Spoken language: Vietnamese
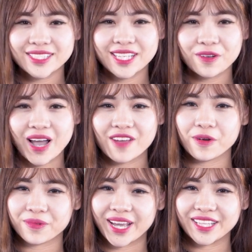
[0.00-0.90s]
vệ sinh của hai
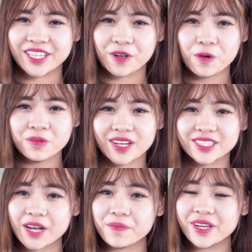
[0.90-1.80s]
phòng này thì cũng
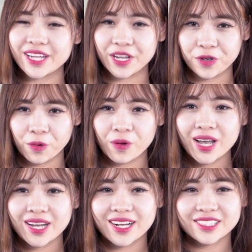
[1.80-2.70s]
được trang bị đầy đủ,
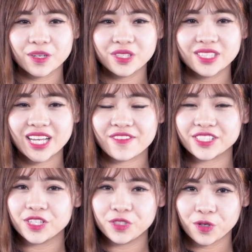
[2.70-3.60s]
gần giống như nhà
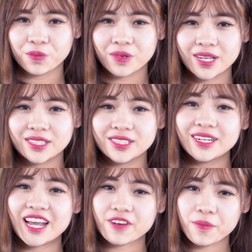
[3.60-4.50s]
vệ sinh chung,
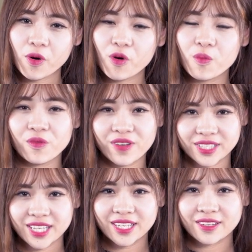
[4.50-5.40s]
như lavabo, bồn vệ
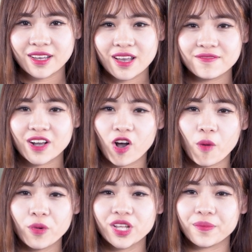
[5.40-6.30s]
sinh. Và
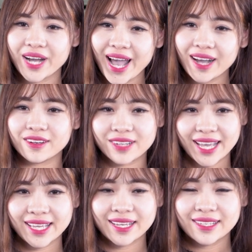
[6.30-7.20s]
có một điểm khác ở
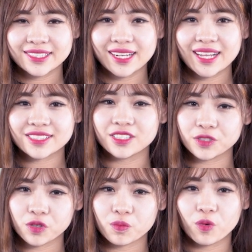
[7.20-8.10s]
đây chính là
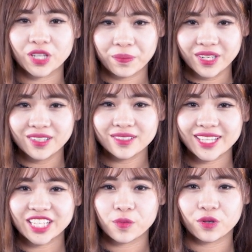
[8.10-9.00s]
sử dụng bồn tắm đứng
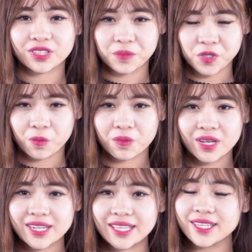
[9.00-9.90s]
thay cho bồn tắm sục
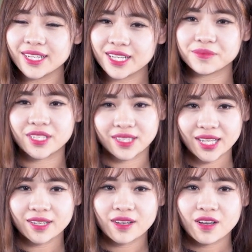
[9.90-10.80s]
để tiết kiệm diện tích.